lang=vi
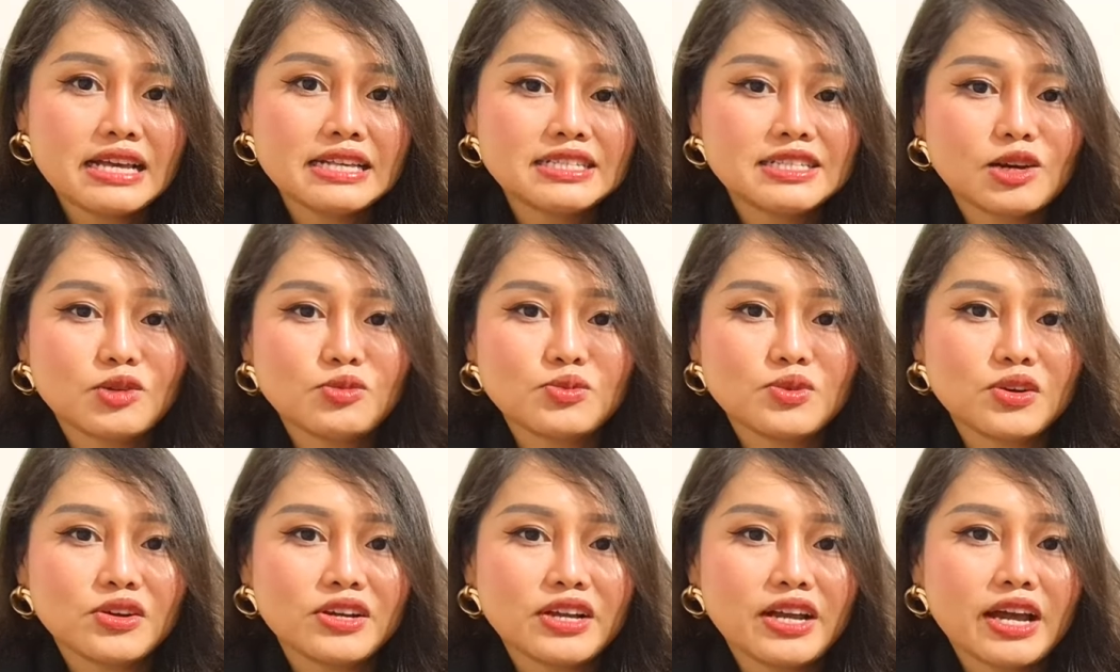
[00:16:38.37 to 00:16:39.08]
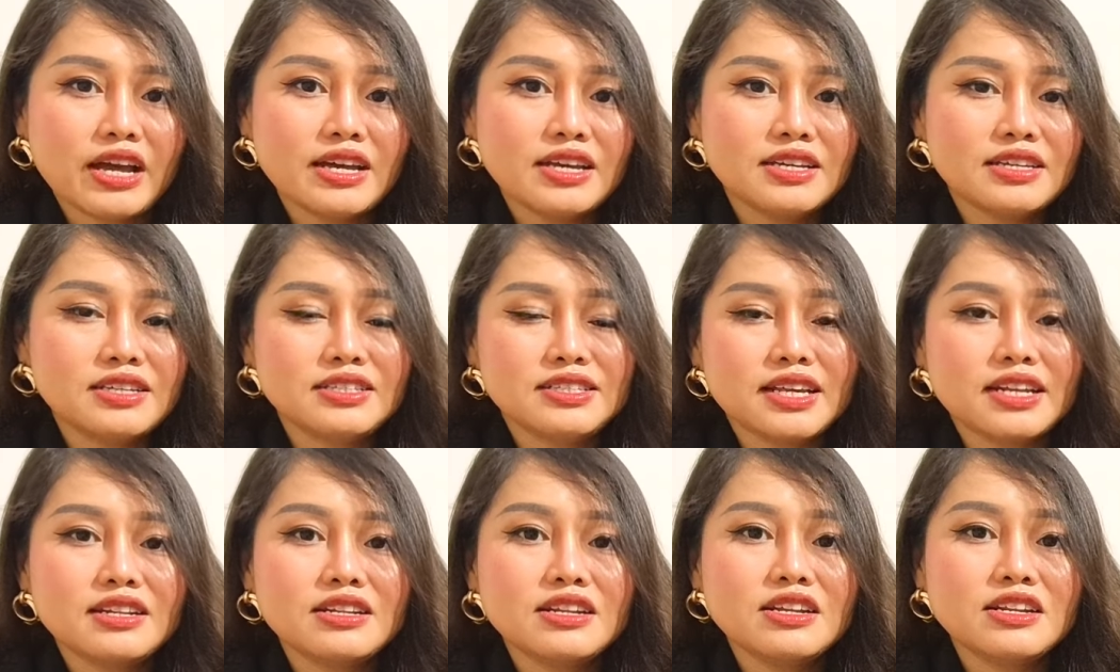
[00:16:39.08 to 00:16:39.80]
xong rồi cái
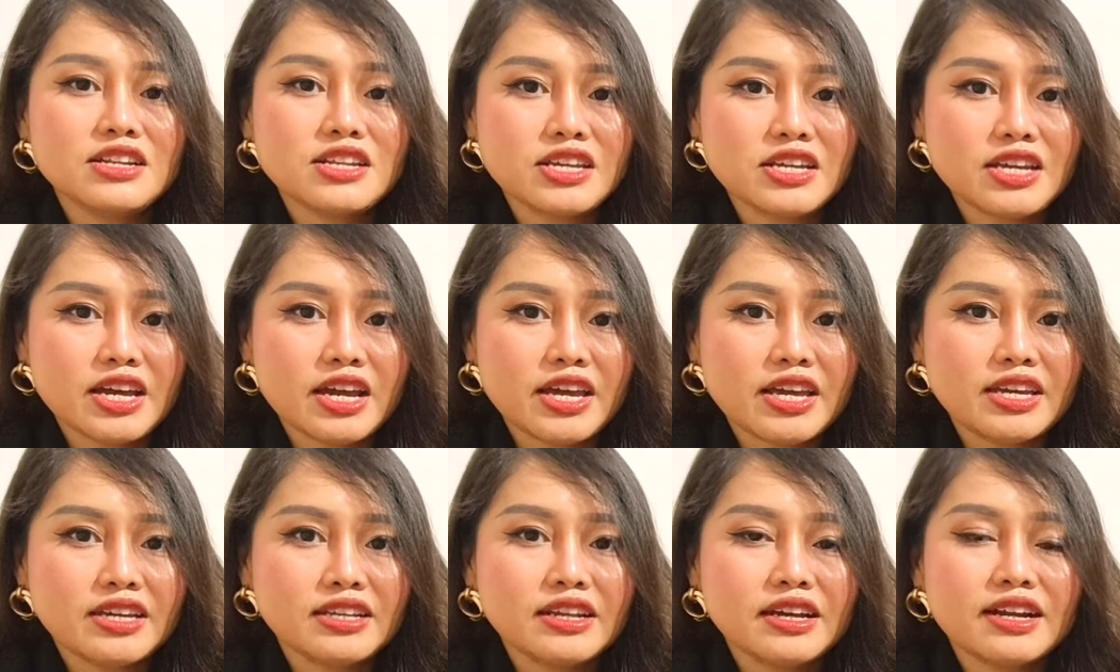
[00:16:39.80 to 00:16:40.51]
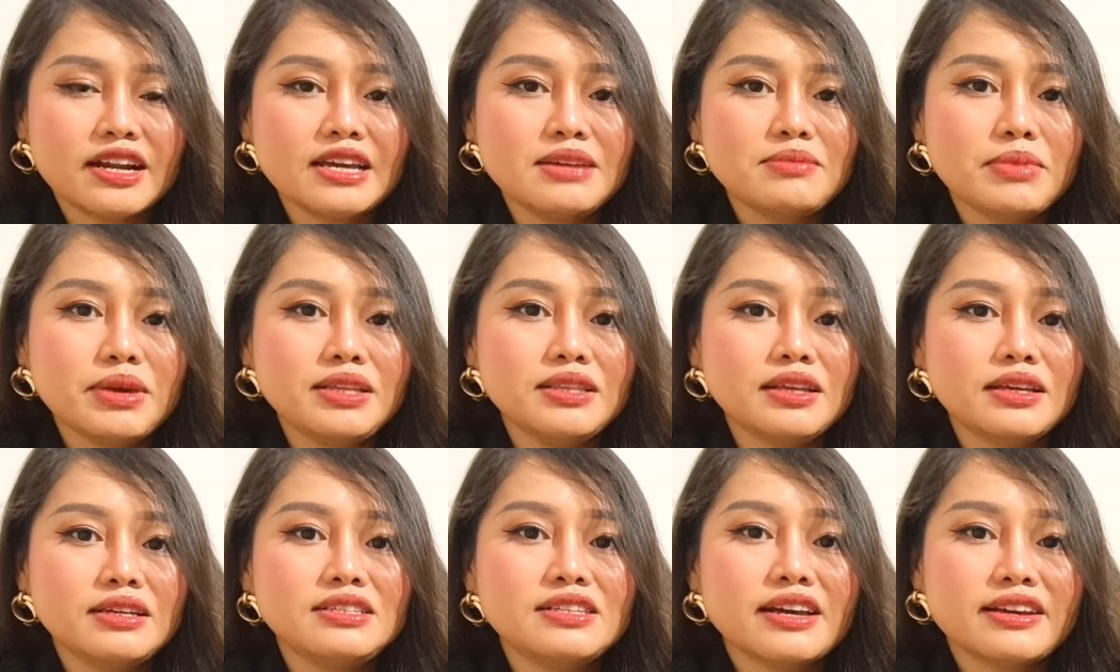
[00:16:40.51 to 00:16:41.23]
sách đít đi kiện đang lấy mấy
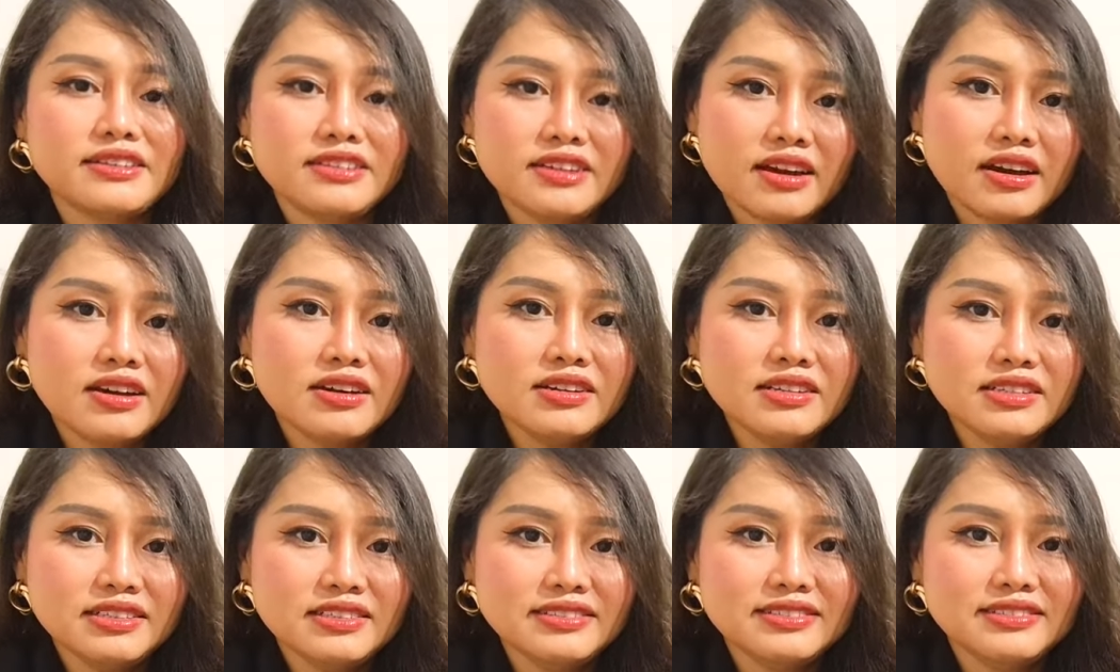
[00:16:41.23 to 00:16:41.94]
tỷ xài chơi